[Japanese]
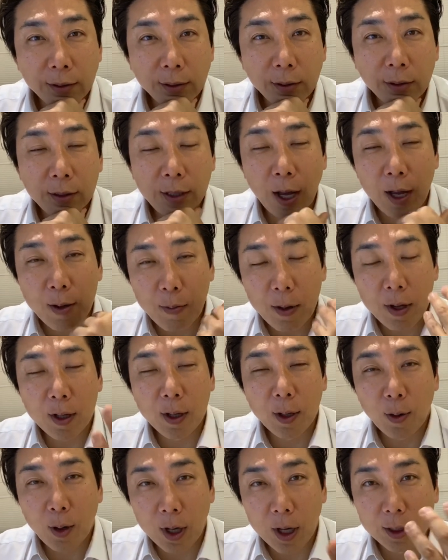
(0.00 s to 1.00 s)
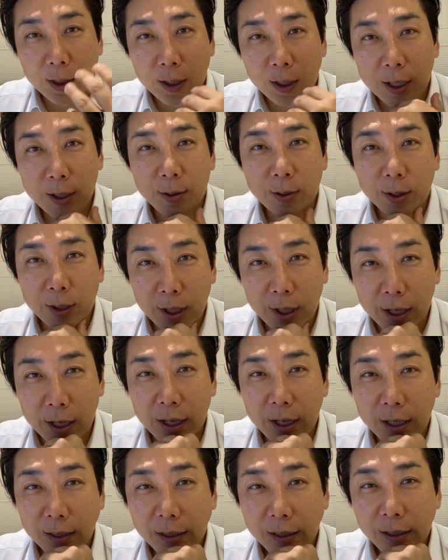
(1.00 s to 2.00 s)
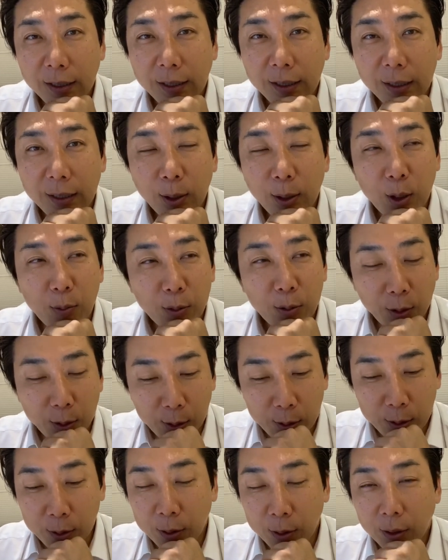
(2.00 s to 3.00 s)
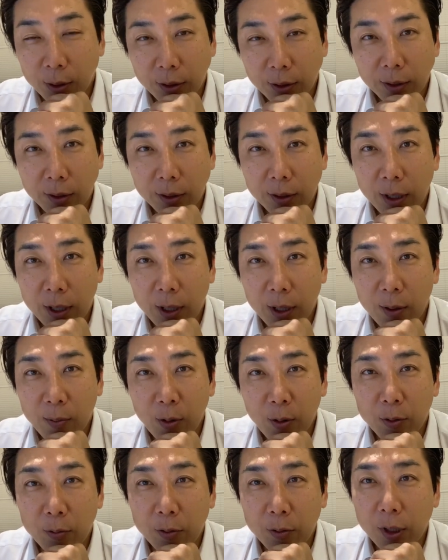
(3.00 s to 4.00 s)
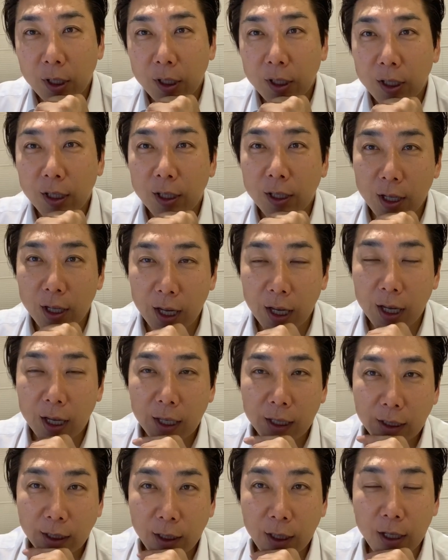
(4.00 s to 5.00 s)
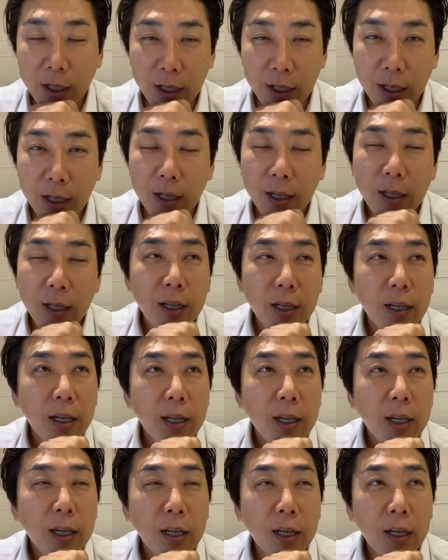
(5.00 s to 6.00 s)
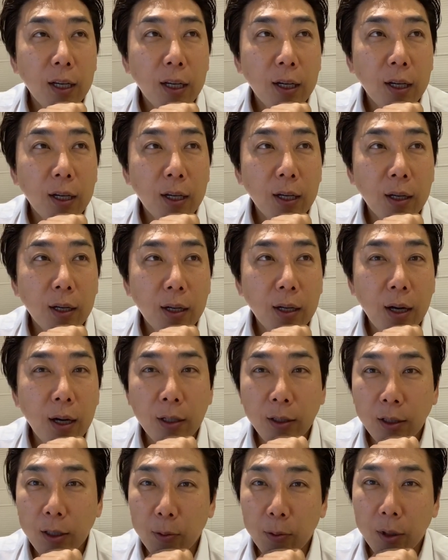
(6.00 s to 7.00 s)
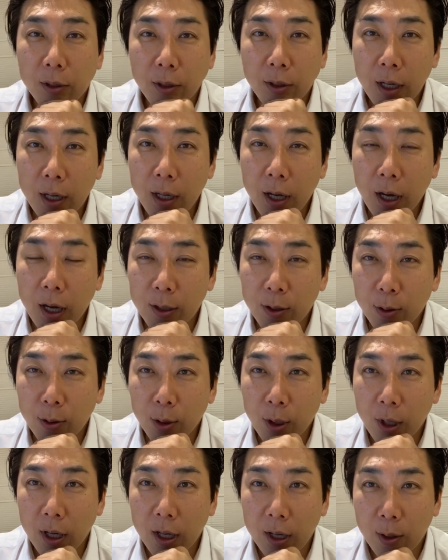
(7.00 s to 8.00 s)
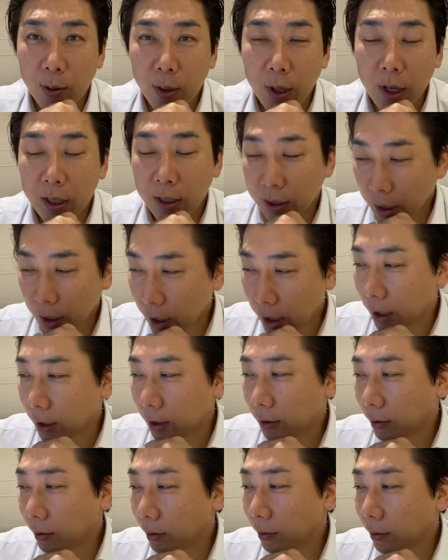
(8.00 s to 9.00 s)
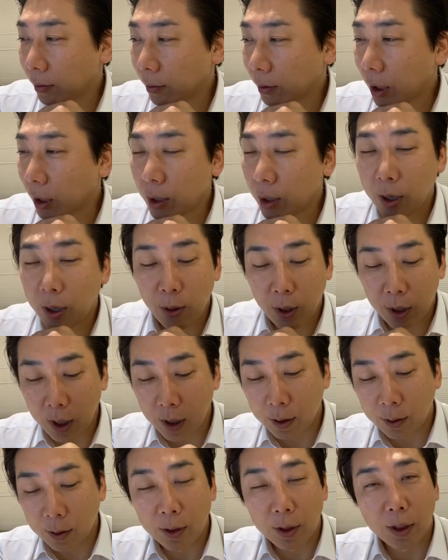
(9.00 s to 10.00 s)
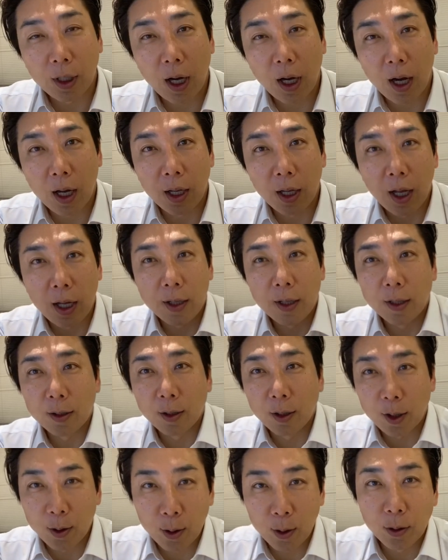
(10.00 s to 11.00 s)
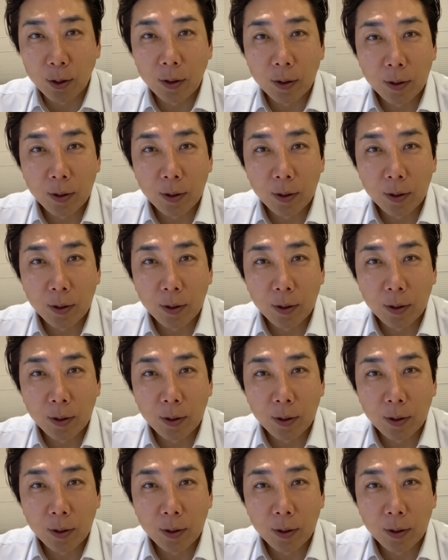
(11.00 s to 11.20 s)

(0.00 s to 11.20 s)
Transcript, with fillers: 対面でお話できるんでそれもすごく、えー、僕も嬉しいんで是非、えー、明日もですね会場でお会いしたらなかなかお話しする時間がないんですけど